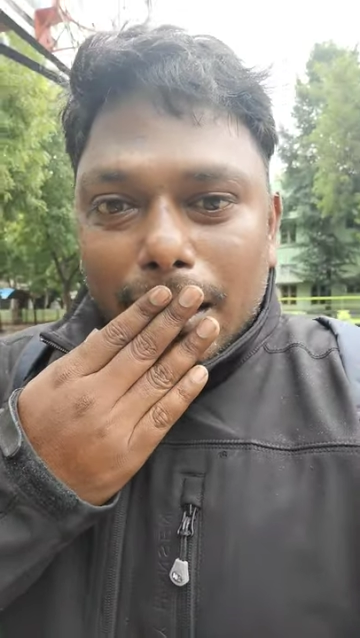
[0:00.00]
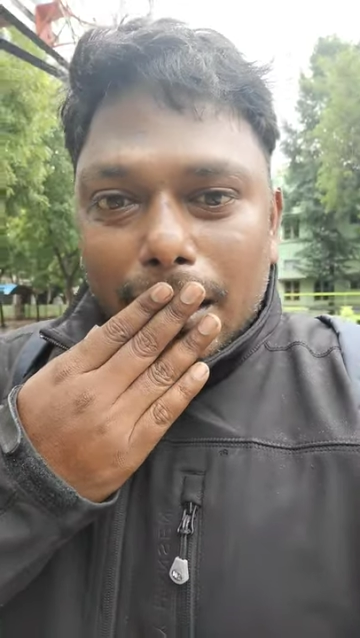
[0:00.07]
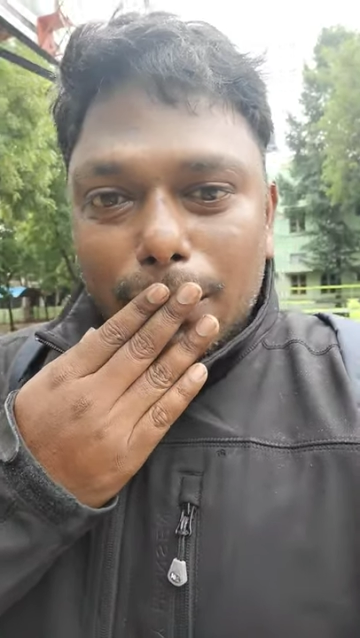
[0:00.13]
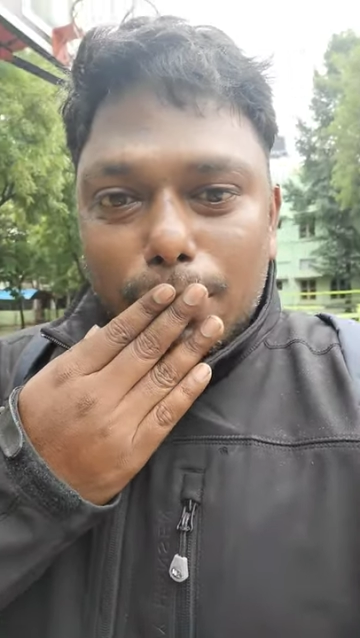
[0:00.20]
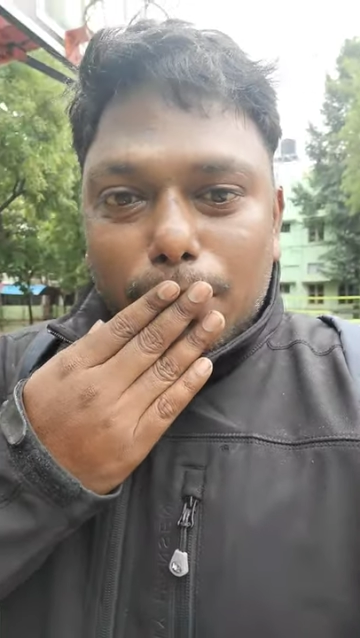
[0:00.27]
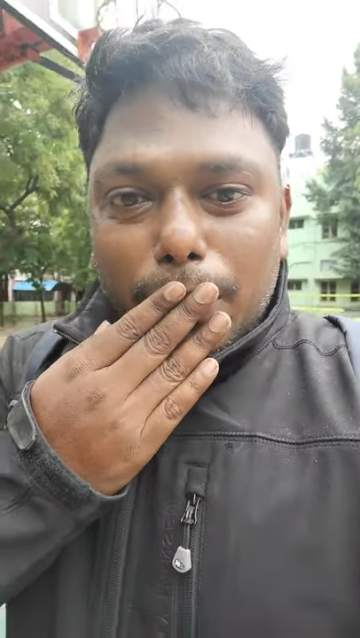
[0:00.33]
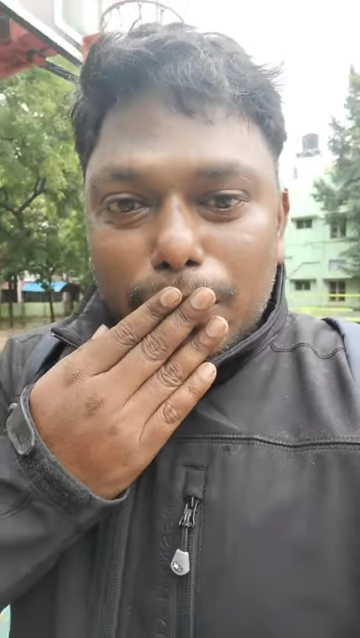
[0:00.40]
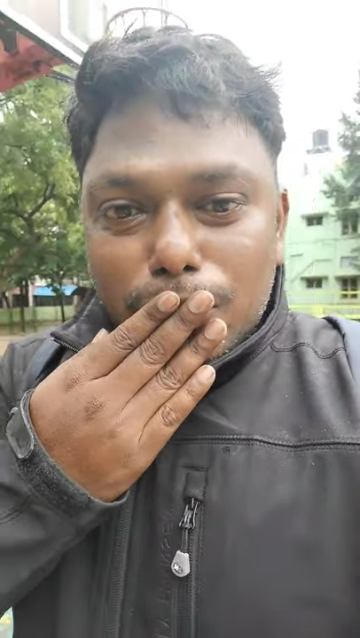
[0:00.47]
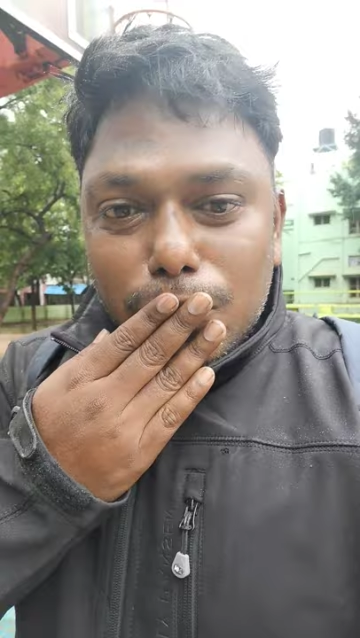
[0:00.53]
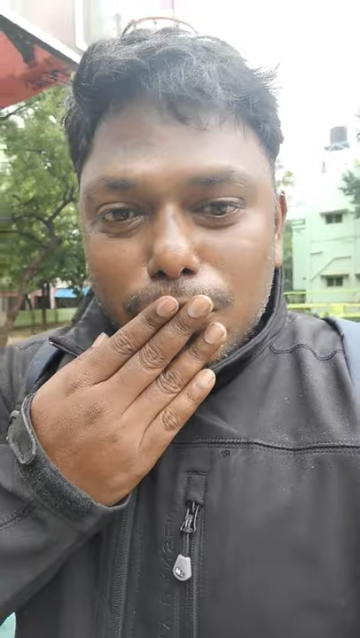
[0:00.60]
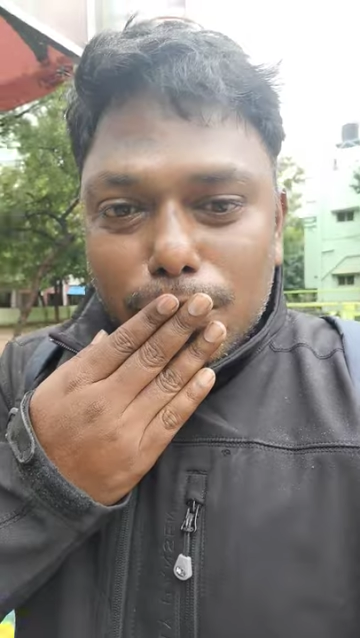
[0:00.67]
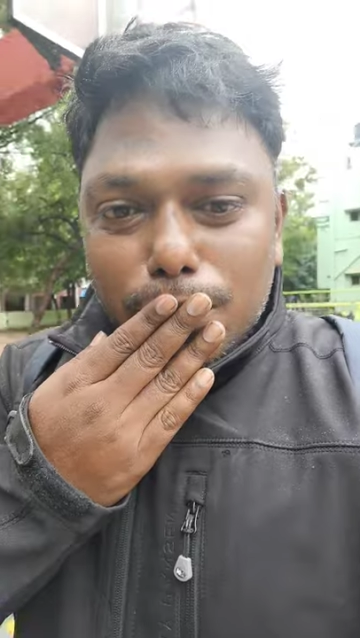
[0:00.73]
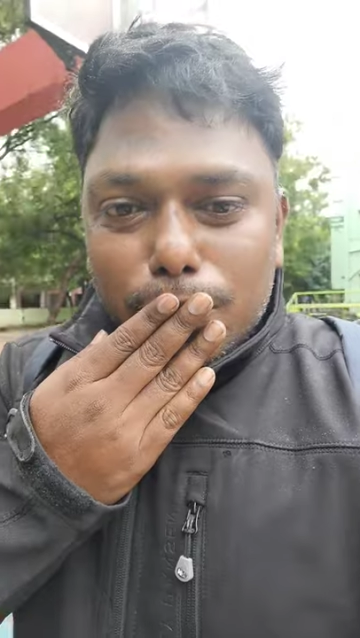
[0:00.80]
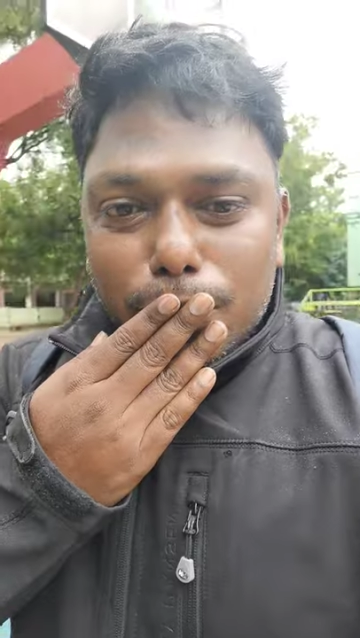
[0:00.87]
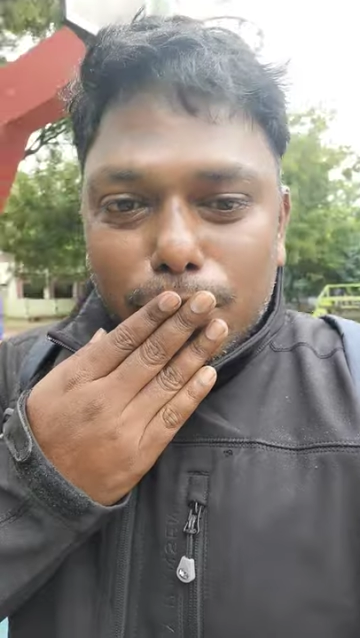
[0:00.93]
அது
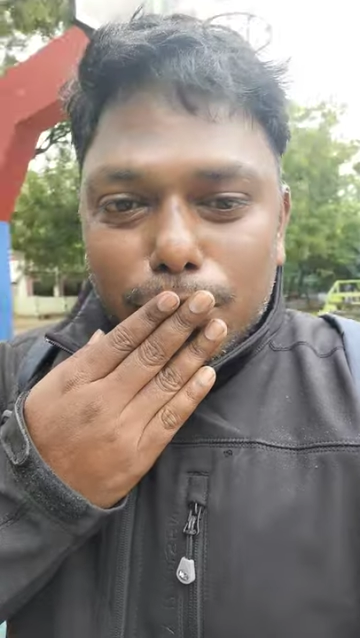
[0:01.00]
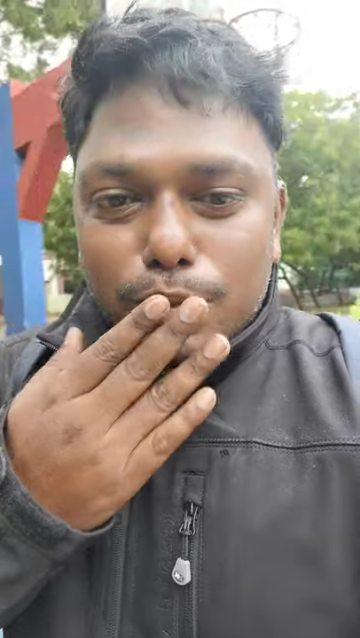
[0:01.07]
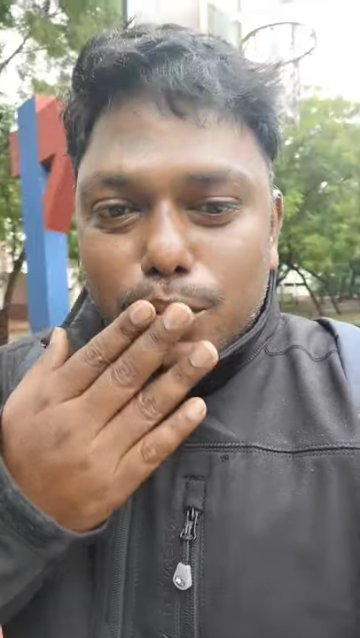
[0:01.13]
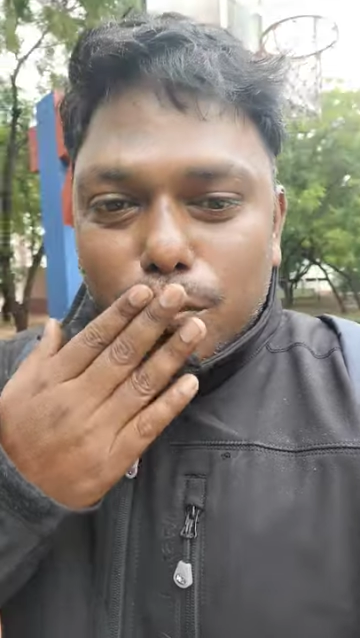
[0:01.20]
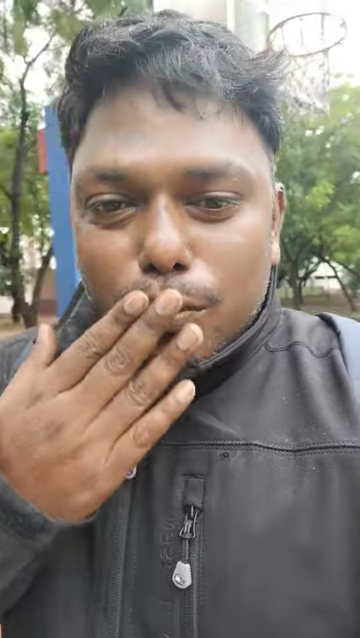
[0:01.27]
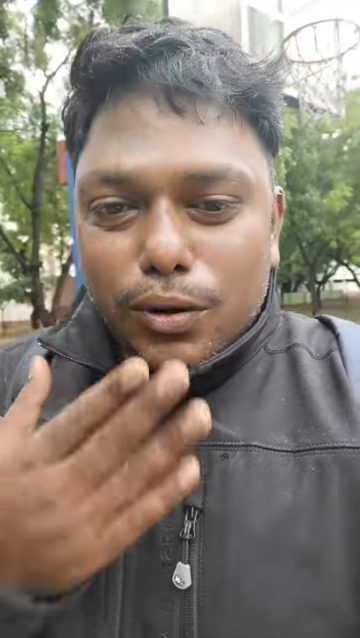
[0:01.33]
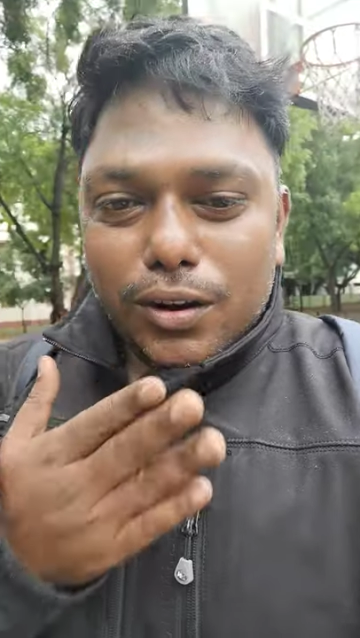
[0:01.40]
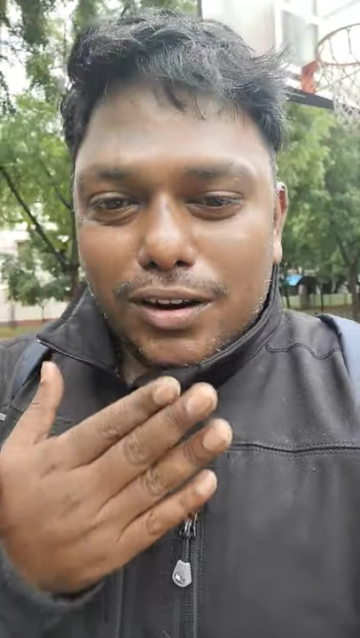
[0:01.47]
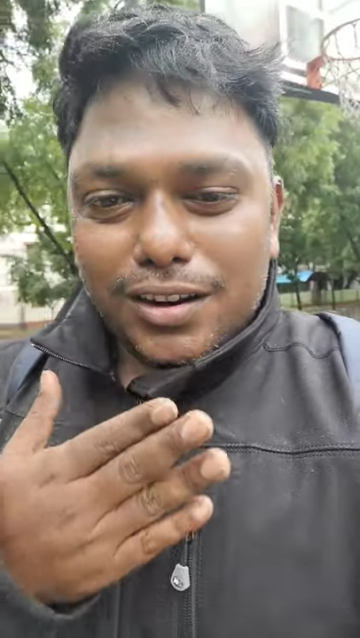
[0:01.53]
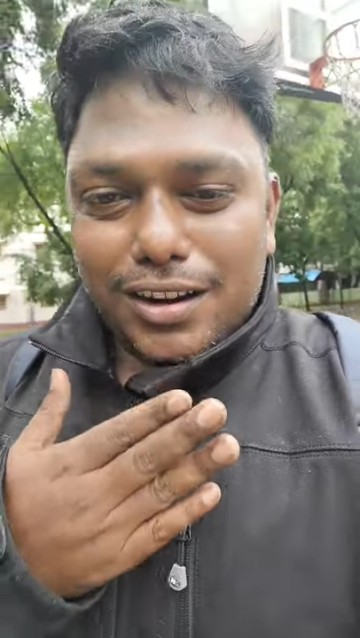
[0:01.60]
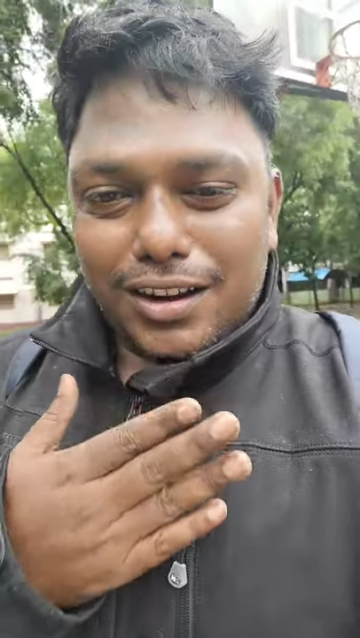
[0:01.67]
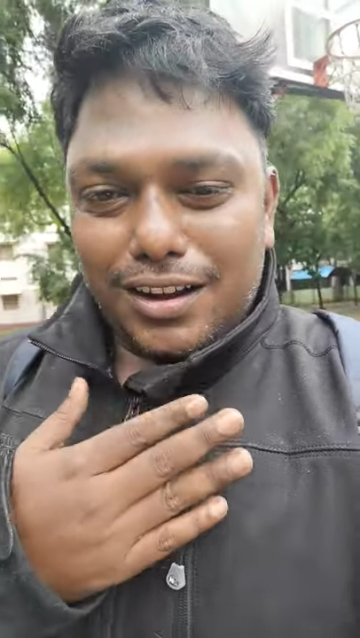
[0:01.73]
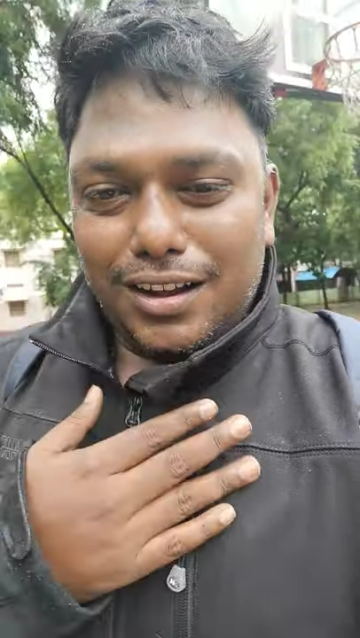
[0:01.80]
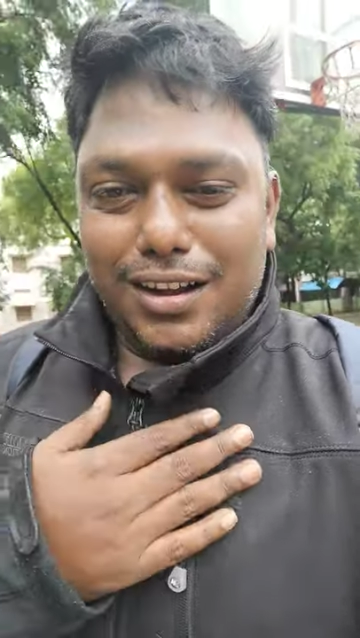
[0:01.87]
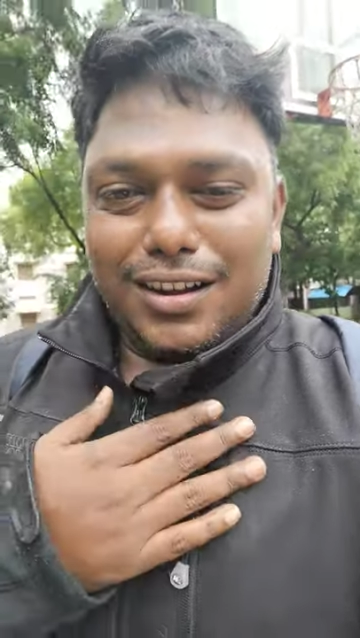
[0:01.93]
பையோடு போனது போனோம்
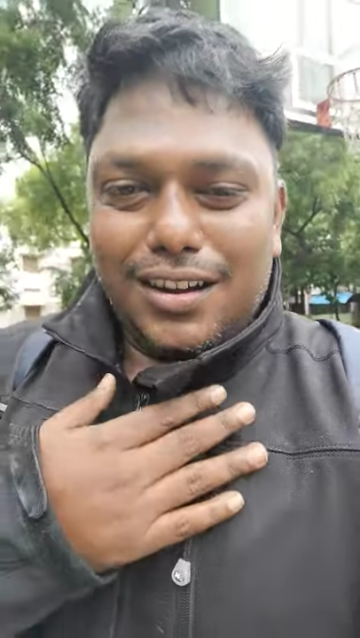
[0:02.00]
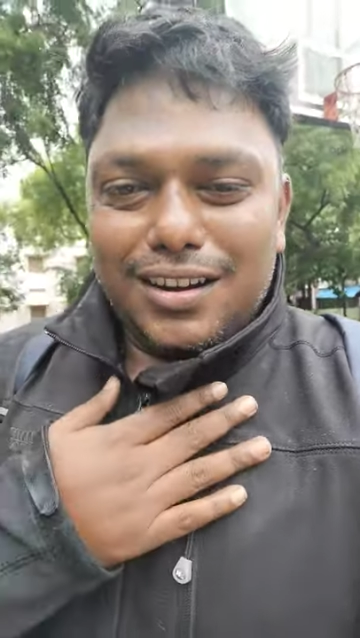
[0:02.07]
இல்லைடா